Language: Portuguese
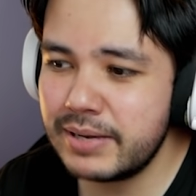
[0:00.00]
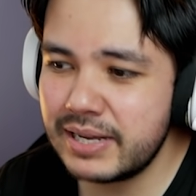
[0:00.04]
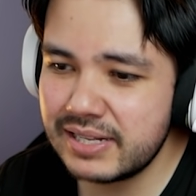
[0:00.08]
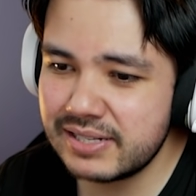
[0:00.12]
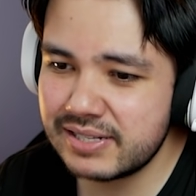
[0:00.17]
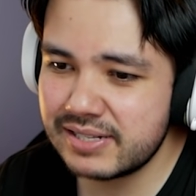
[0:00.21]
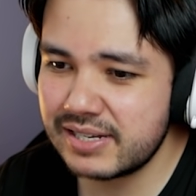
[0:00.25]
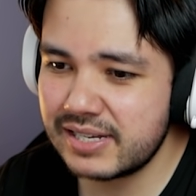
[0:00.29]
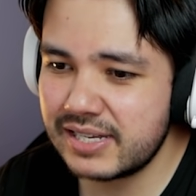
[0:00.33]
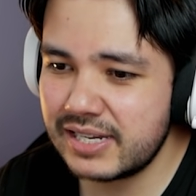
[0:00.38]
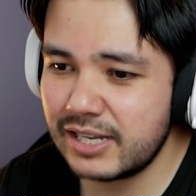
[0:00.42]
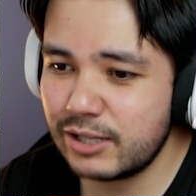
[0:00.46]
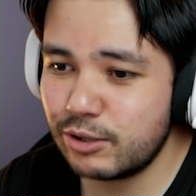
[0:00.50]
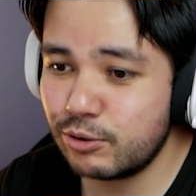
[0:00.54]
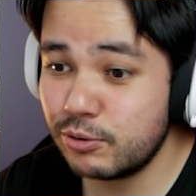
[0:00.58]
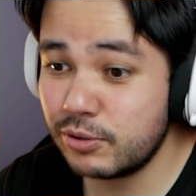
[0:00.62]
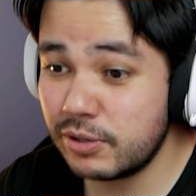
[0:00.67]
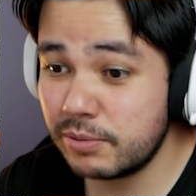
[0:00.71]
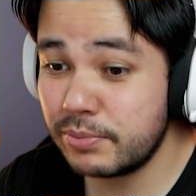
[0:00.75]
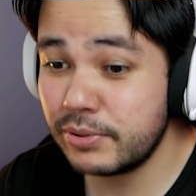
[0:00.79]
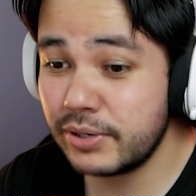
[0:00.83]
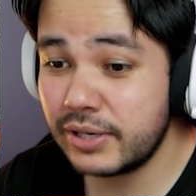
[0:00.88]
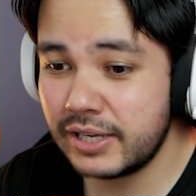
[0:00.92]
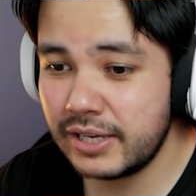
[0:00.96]
bem essa
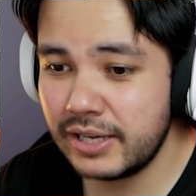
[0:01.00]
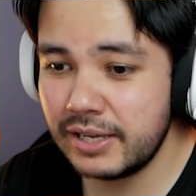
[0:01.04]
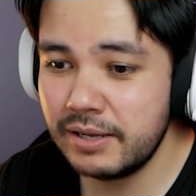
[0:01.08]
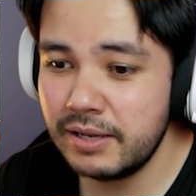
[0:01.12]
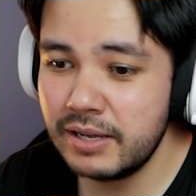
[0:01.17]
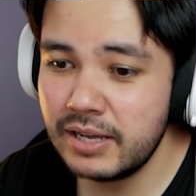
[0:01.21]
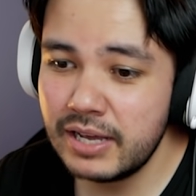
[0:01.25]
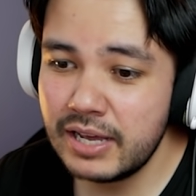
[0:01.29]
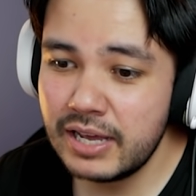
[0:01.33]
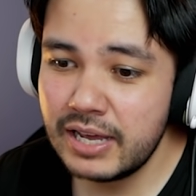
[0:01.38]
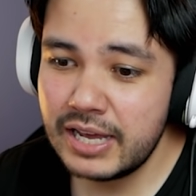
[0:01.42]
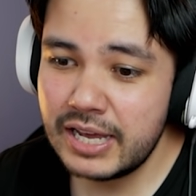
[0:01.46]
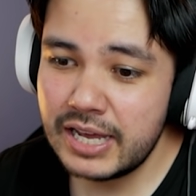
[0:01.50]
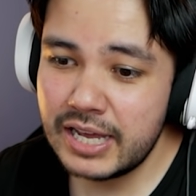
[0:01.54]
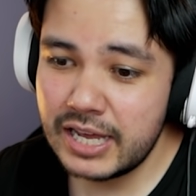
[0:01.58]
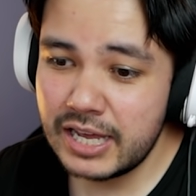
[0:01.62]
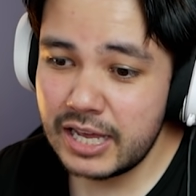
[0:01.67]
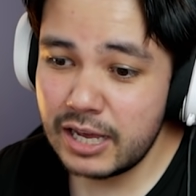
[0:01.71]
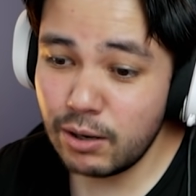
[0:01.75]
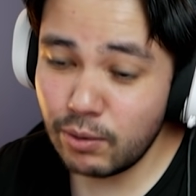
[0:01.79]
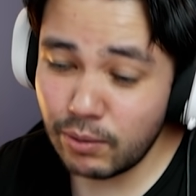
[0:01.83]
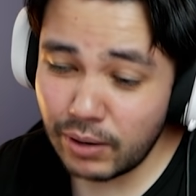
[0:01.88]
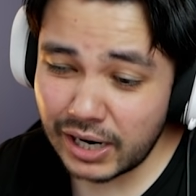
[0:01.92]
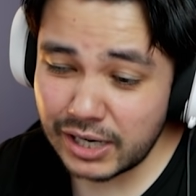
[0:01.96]
criatura, porque
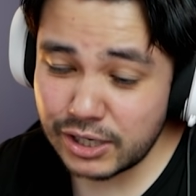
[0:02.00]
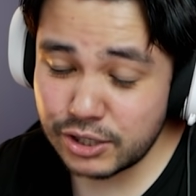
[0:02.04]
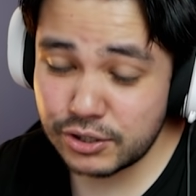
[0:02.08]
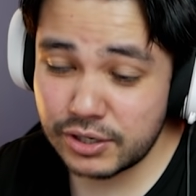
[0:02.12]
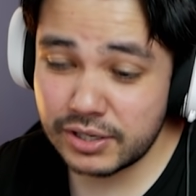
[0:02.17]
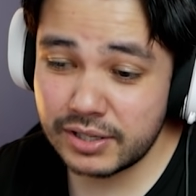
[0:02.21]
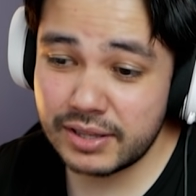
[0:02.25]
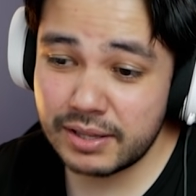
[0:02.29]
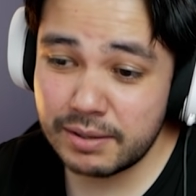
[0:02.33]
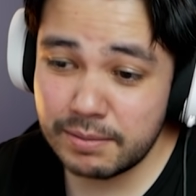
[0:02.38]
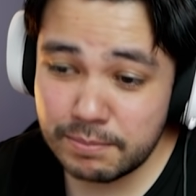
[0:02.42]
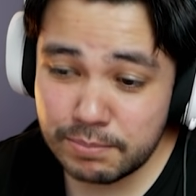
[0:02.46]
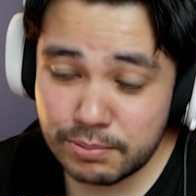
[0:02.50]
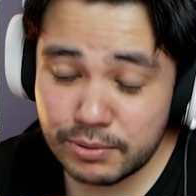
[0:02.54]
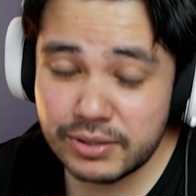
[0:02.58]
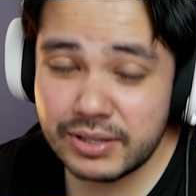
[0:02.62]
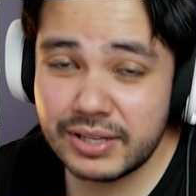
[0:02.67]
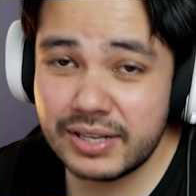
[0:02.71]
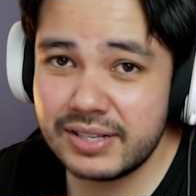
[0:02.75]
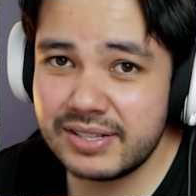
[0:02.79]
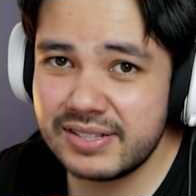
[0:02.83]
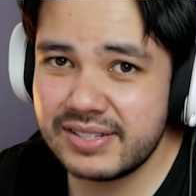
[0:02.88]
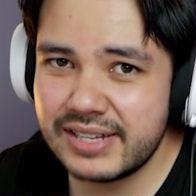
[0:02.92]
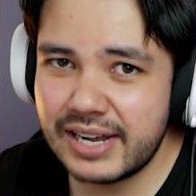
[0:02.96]
eu acho que tem
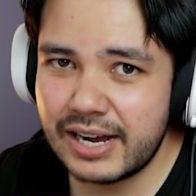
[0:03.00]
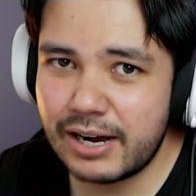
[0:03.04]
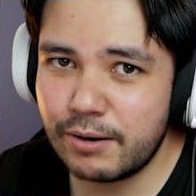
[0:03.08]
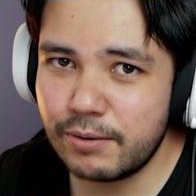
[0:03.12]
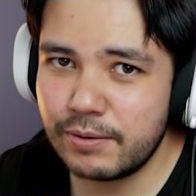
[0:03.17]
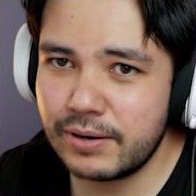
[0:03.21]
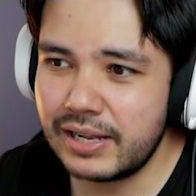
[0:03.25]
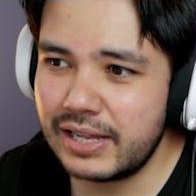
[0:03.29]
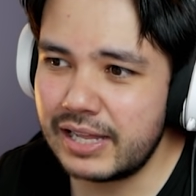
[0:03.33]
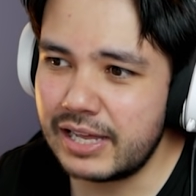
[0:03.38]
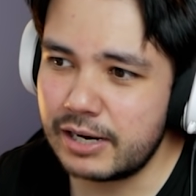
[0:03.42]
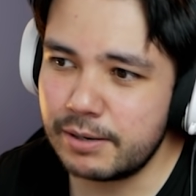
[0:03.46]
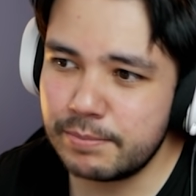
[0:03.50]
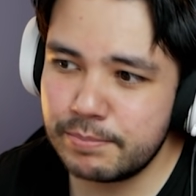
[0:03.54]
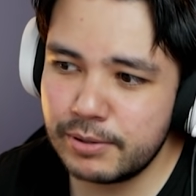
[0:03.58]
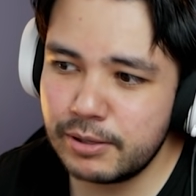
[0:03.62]
potencial, galera.